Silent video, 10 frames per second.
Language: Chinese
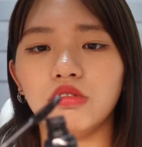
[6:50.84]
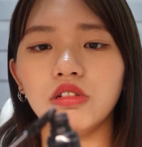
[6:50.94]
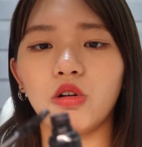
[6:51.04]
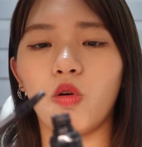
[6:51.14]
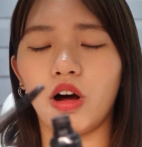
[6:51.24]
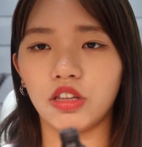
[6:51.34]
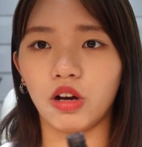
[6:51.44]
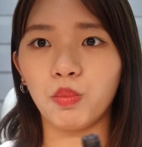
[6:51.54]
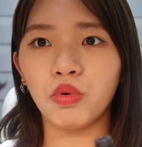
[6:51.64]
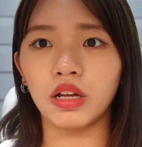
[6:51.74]
就是刮
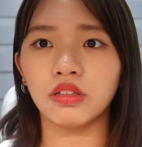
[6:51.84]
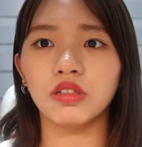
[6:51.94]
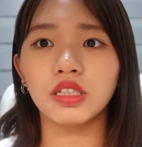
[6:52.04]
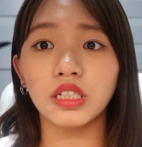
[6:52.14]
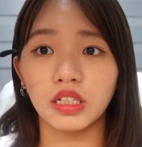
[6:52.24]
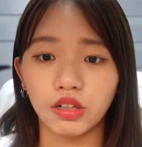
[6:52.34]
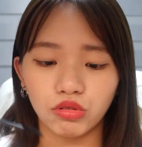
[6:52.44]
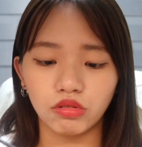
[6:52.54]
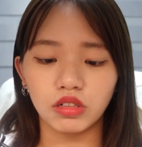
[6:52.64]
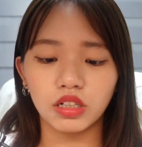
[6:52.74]
掉，不然就是上上
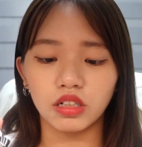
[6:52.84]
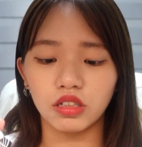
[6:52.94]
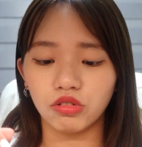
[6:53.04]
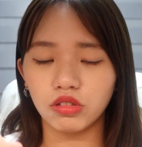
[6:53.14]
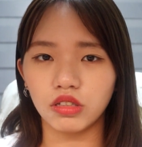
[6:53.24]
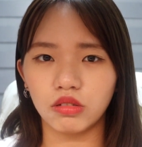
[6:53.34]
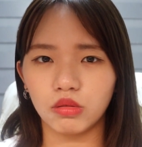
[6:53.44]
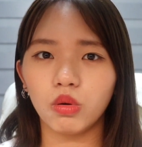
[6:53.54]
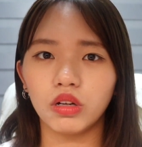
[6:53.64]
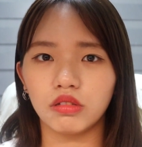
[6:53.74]
去你可能就是
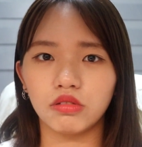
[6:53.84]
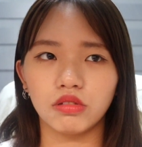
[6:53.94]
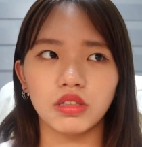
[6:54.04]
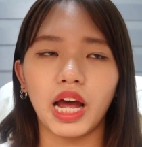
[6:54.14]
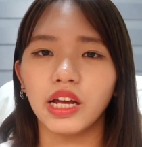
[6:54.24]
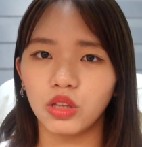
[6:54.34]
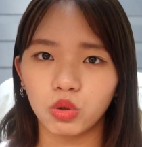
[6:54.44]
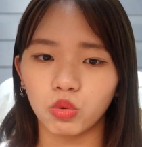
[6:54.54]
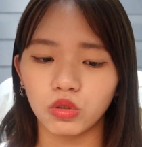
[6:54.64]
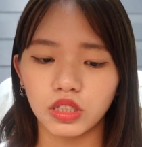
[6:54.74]
会就是太
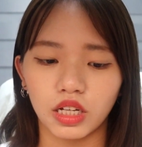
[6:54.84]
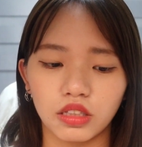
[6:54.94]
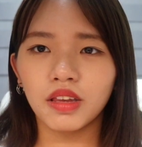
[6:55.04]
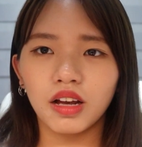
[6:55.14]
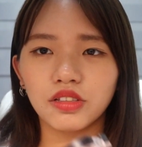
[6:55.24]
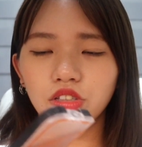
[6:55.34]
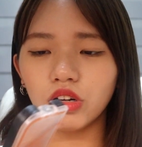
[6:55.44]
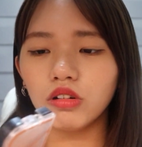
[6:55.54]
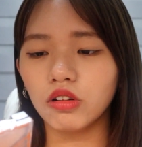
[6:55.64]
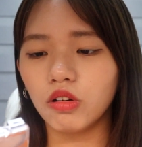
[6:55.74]
多这样。
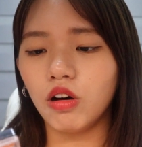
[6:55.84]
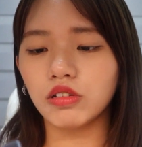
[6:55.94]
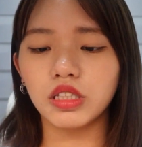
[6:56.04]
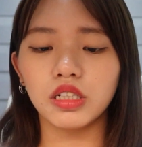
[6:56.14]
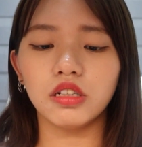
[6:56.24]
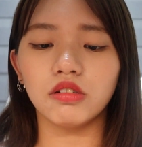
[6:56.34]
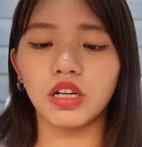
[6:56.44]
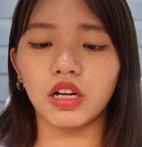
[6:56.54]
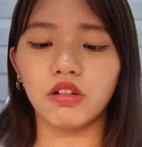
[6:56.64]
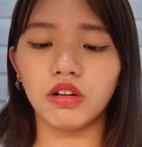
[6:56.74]
修容的话，我之前也有
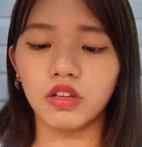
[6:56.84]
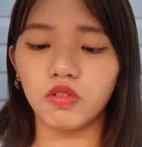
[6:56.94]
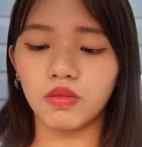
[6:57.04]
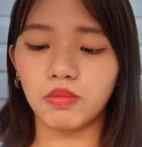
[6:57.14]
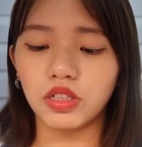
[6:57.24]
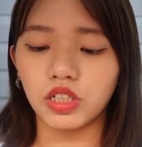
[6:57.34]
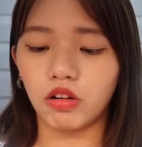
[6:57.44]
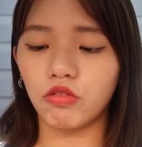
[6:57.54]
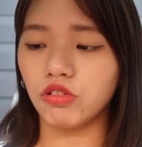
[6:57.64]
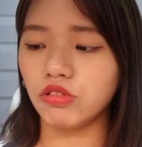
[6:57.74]
在 Get Ready With Me 讲
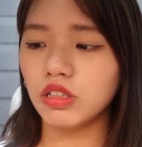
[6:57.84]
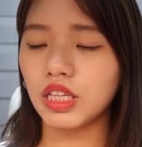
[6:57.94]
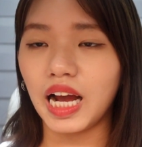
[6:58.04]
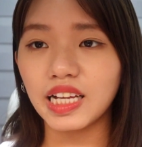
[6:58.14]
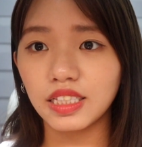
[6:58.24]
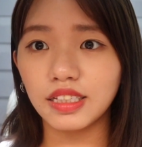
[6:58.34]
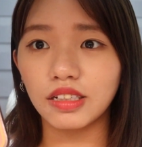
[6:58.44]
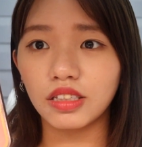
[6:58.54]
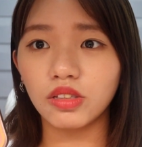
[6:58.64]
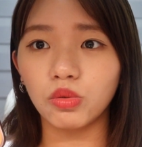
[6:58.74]
过，就是它真
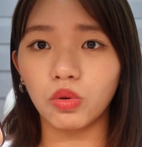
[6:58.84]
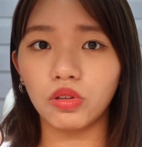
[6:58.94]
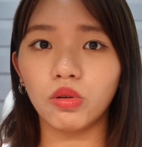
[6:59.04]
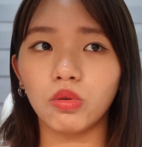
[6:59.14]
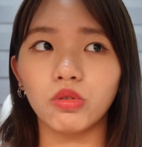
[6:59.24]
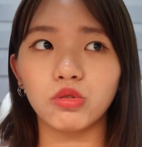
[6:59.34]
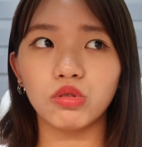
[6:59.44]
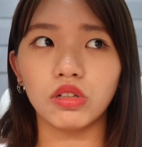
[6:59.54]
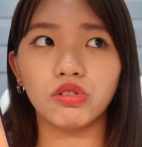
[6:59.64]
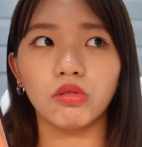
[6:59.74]
的是我用过
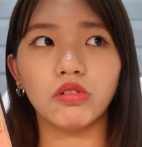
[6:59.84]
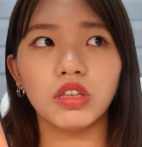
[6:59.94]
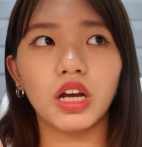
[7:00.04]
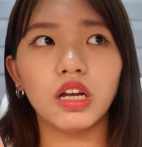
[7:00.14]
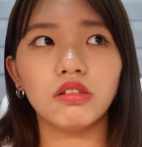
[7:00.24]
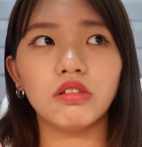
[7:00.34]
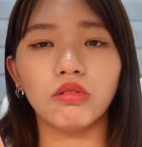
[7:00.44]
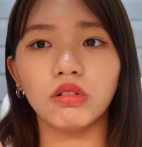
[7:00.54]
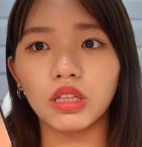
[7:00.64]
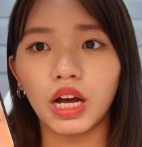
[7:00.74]
最久，我大概用了